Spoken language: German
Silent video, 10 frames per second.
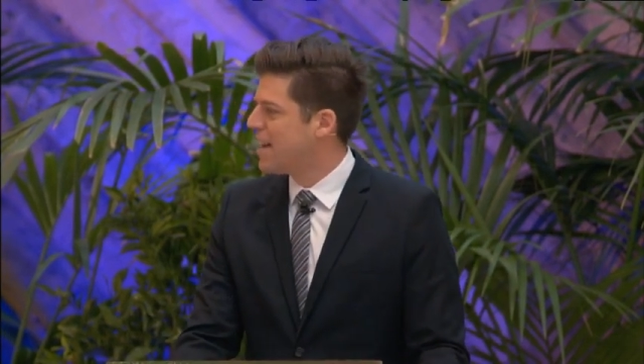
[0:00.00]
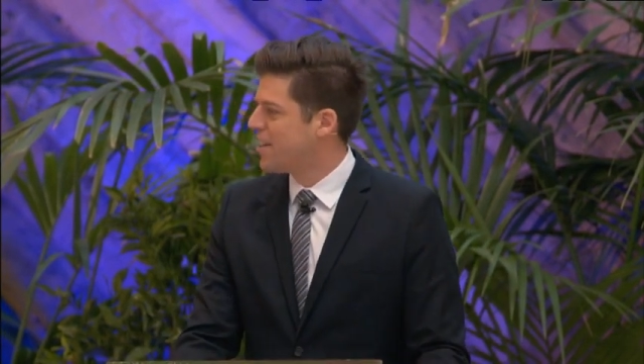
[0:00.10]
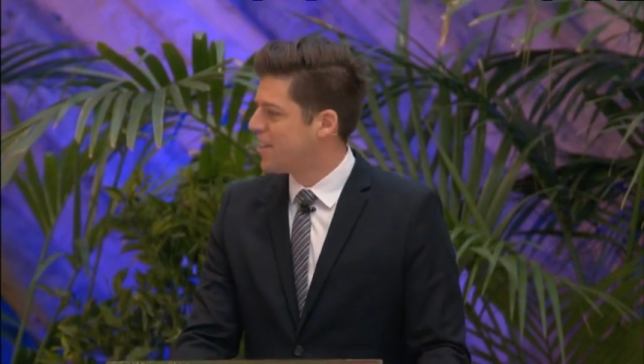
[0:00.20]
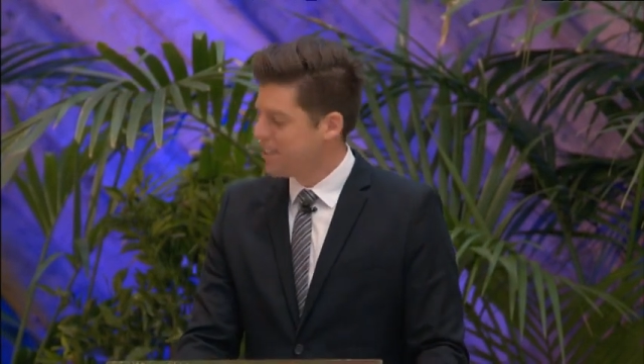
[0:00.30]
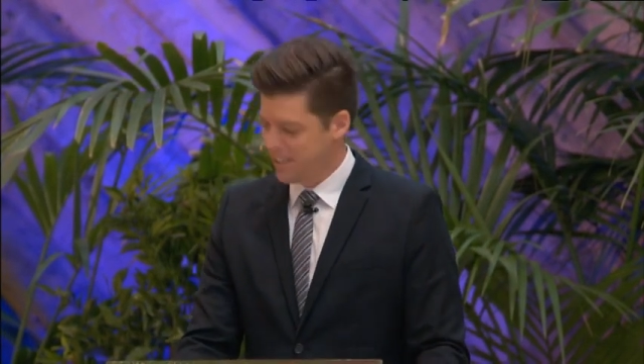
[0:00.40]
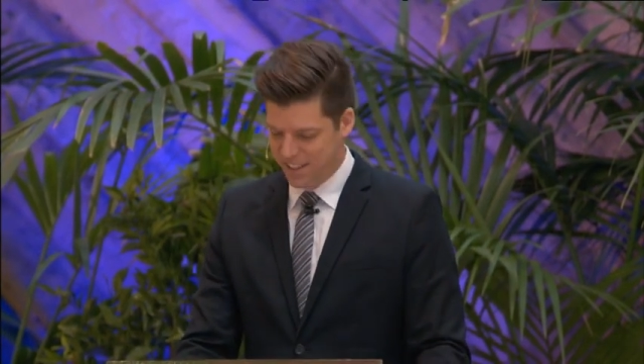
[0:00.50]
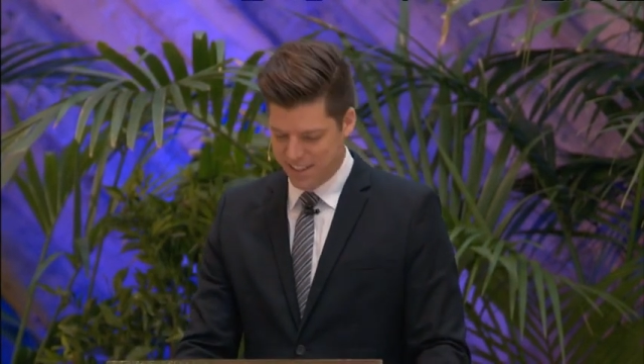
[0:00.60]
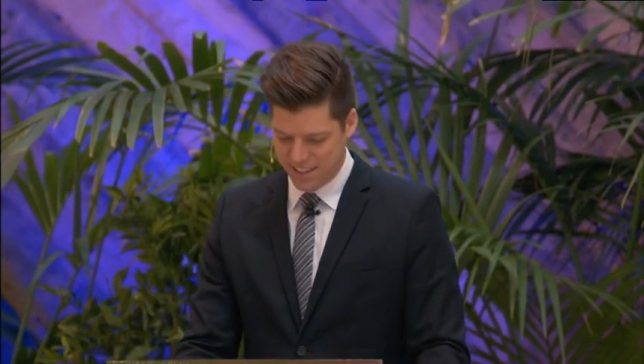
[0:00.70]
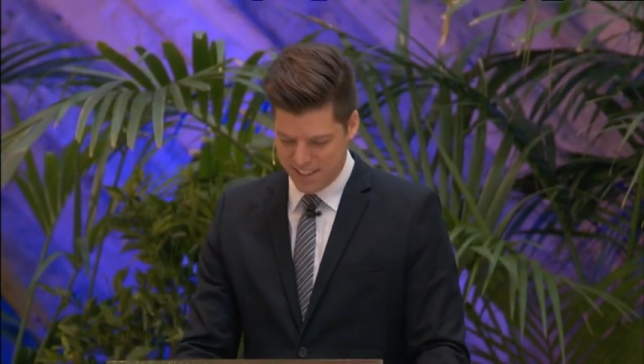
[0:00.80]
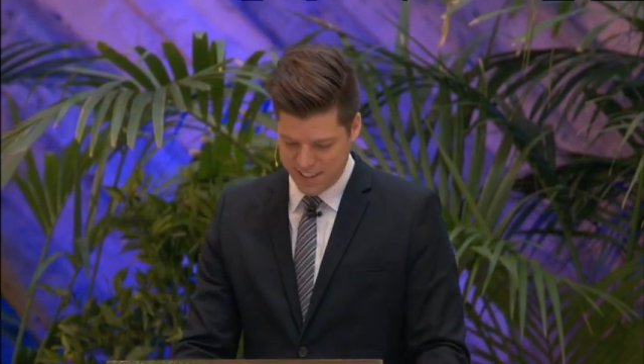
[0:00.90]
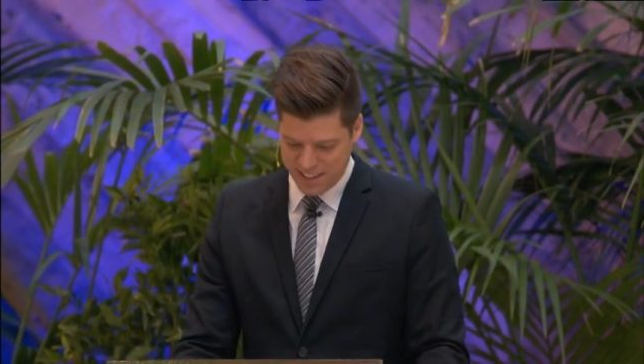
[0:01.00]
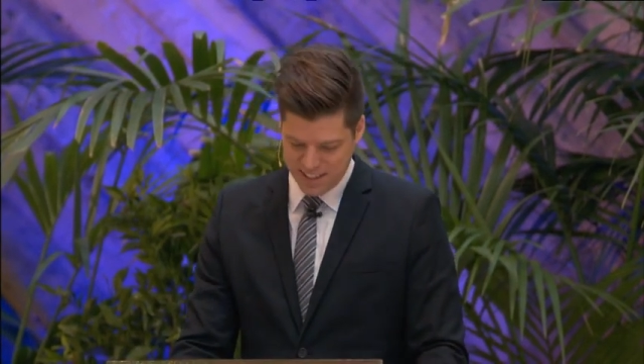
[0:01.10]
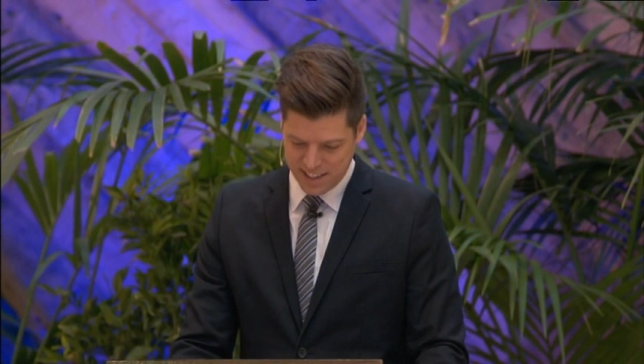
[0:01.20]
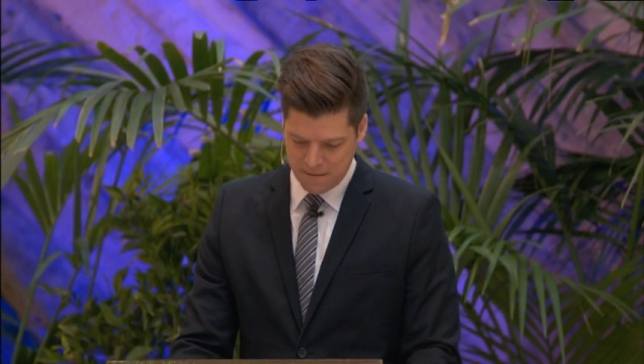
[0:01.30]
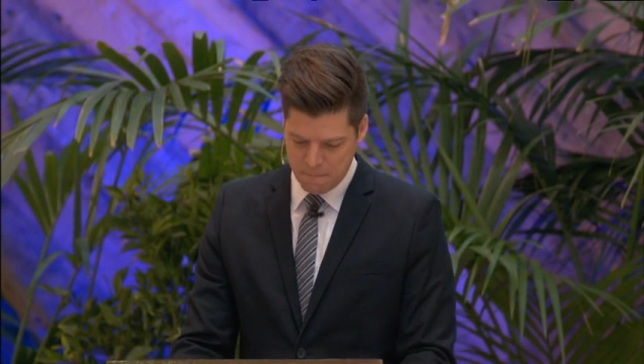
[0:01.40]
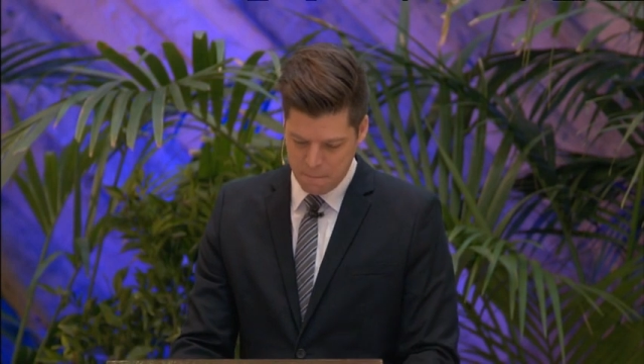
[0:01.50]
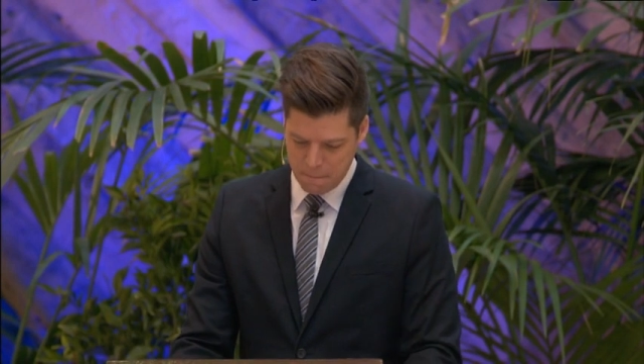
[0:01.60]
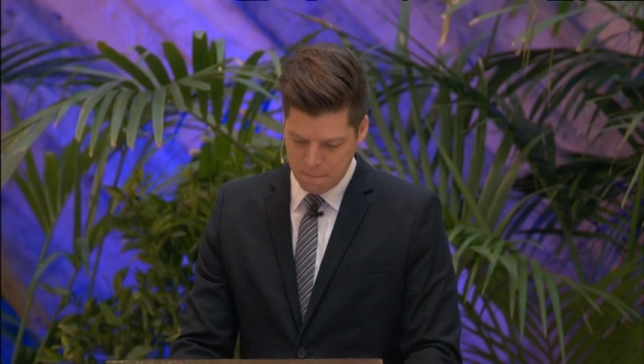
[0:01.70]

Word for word: Wonach verlangt es sie?